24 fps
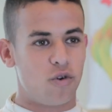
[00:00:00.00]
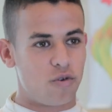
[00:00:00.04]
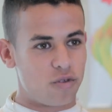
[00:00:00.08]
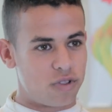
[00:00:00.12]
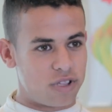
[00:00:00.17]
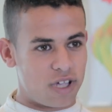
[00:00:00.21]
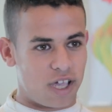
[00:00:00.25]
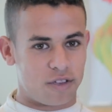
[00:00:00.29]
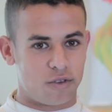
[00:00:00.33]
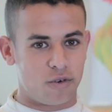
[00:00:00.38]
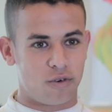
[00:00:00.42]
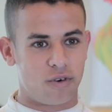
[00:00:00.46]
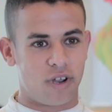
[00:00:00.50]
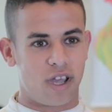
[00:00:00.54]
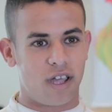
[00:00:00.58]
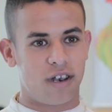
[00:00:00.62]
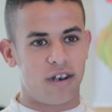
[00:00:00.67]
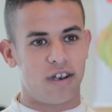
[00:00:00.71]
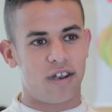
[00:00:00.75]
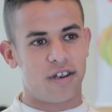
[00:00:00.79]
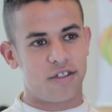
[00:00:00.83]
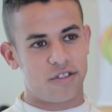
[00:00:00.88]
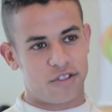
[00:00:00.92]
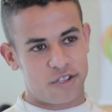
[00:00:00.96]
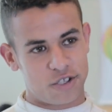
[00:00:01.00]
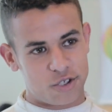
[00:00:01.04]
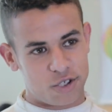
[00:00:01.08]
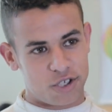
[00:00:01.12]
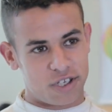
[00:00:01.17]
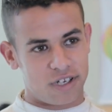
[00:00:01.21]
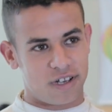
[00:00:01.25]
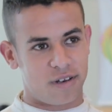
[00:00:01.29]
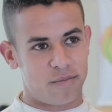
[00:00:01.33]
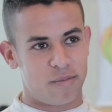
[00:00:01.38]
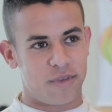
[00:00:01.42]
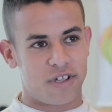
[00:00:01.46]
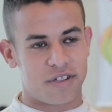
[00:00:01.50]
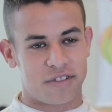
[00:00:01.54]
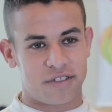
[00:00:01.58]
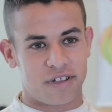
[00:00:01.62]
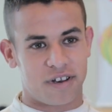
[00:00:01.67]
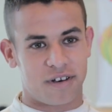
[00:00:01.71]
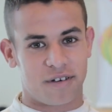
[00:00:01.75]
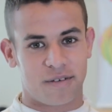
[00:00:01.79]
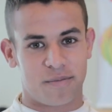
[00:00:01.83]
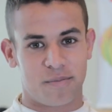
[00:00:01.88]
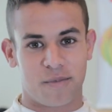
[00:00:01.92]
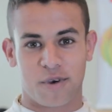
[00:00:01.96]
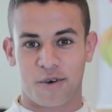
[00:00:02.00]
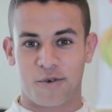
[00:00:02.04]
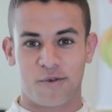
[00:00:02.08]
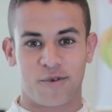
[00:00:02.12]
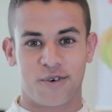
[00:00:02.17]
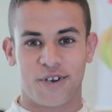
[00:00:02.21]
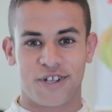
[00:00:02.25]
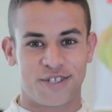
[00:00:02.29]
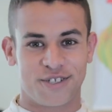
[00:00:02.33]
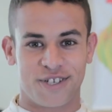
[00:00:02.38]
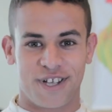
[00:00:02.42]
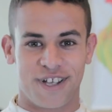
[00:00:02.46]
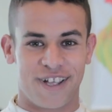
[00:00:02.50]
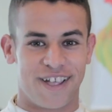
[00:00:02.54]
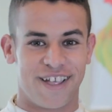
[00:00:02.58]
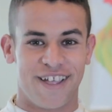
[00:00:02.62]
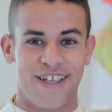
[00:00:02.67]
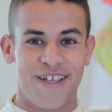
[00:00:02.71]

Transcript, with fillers: وساعدونا ان سجينا لمصر ما كناش